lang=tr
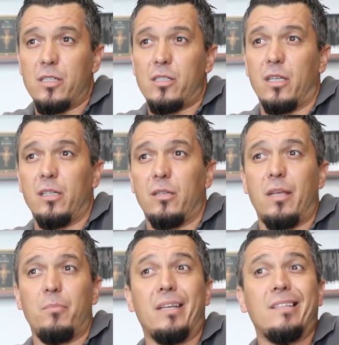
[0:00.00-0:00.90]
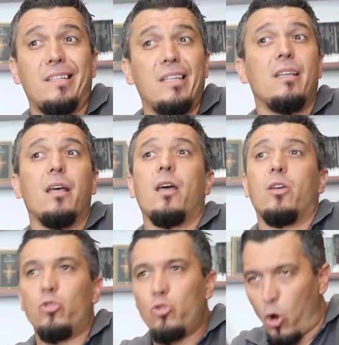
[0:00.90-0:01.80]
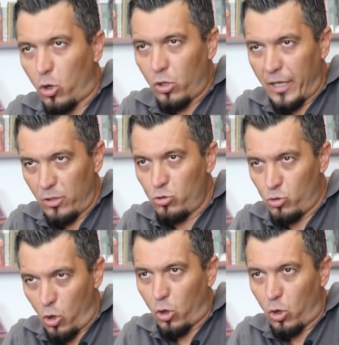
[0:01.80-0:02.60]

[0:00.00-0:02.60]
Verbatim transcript: Hristiyanlık diye bir din yok, henüz